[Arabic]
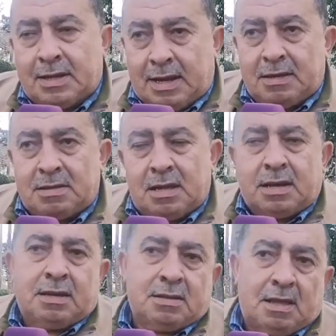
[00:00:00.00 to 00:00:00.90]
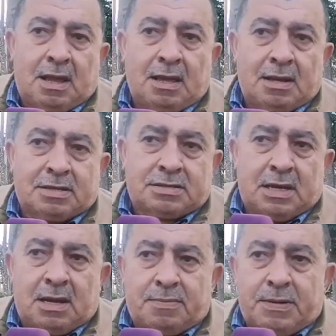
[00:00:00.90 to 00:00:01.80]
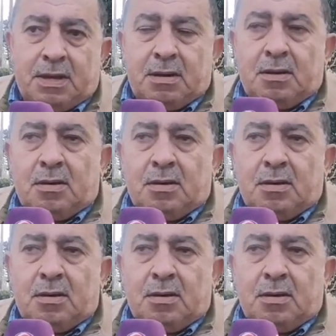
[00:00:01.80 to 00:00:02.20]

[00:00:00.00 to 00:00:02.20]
كاين كاين حاله تنافي